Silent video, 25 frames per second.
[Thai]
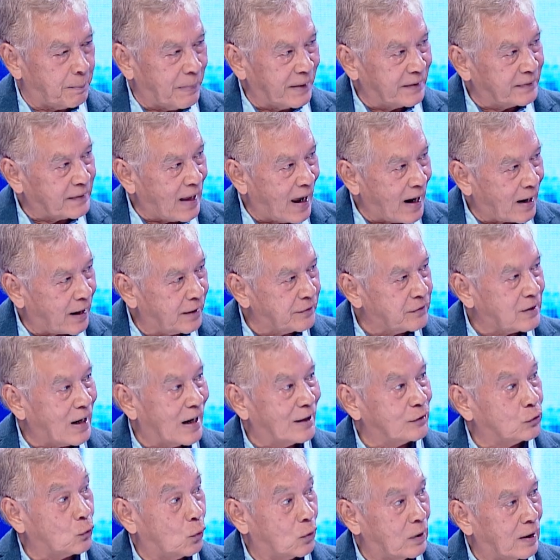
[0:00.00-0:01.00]
ไปแตกกระจาย
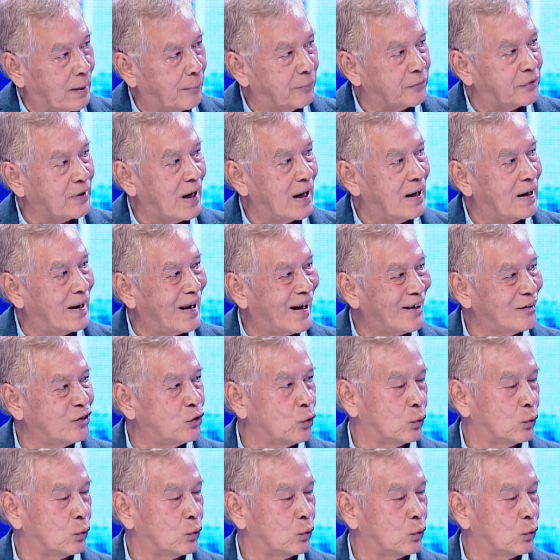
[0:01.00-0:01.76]
ตรงลำไส้และ